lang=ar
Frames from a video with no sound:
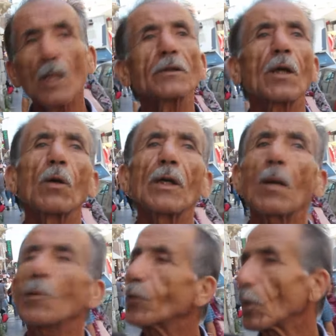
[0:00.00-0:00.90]
نعاود
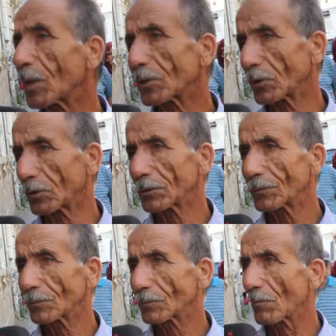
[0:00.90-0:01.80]
نعمل فورماسيون
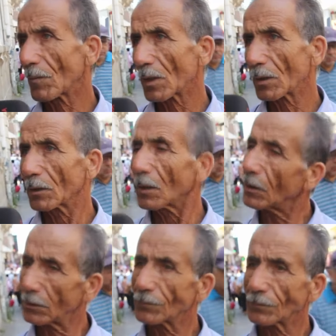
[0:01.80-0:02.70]
نعمل فورماسيون ها